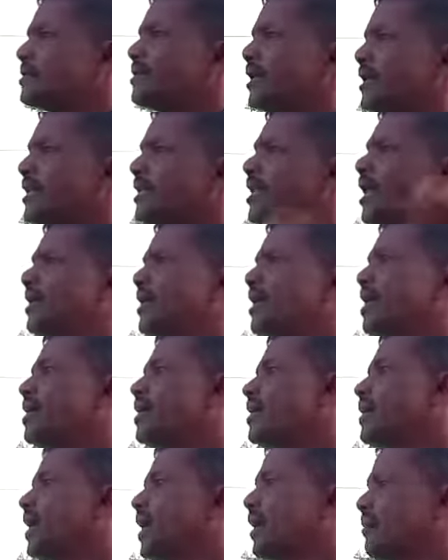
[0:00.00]

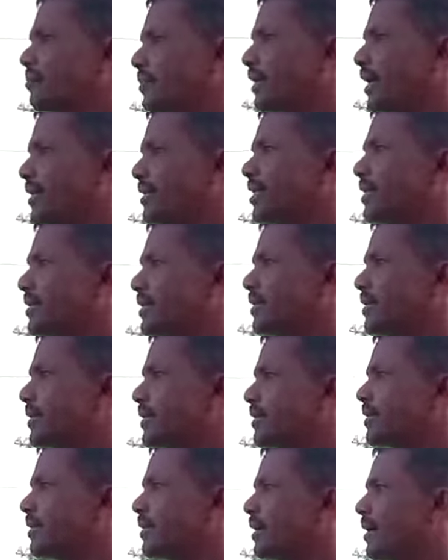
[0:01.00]
செய்திதானங்களுக்கெல்லாம் கிடைத்தது
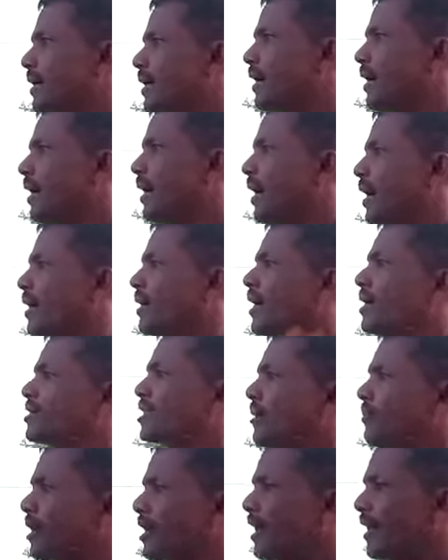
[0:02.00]
ஆனால்
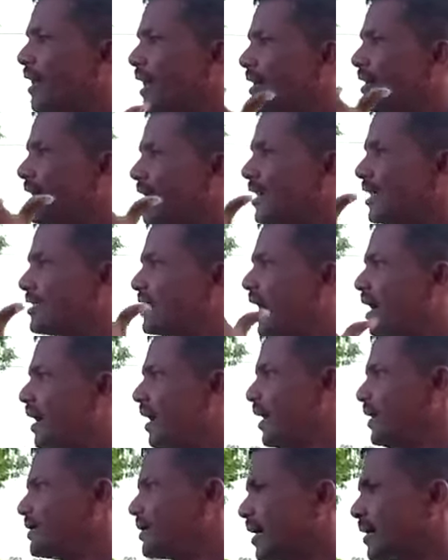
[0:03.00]
தமிழர்களை அங்கு
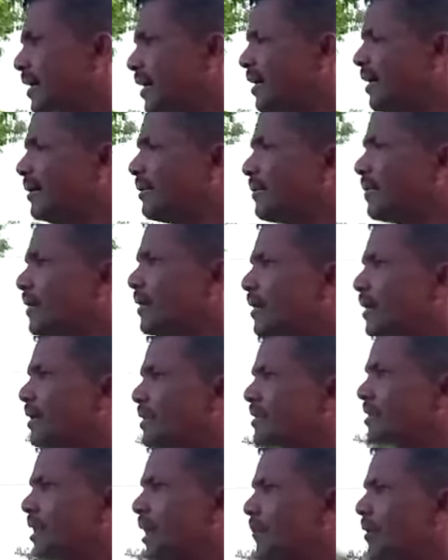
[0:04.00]
எதற்காக அழைத்தார்கள்
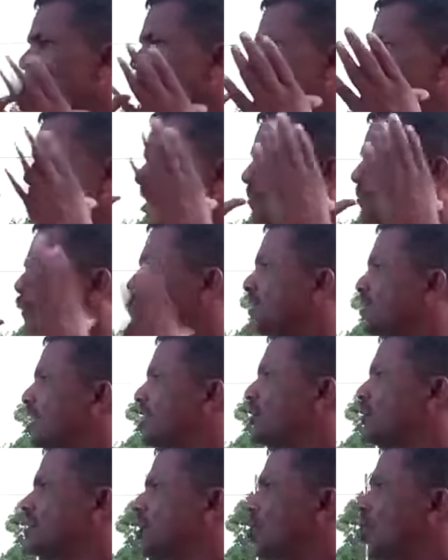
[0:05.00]
தமிழ் டிவிஷன்
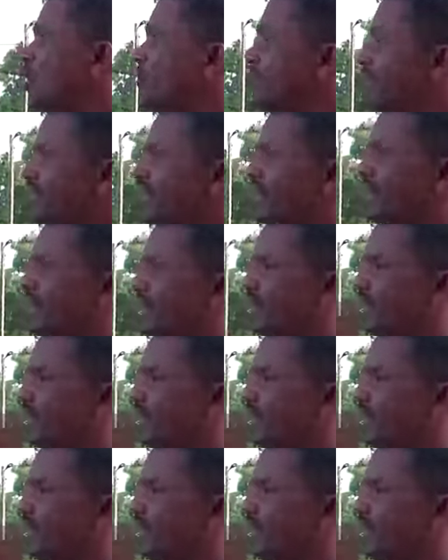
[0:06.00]
பெற்றுத்தருகிறோம் என்ற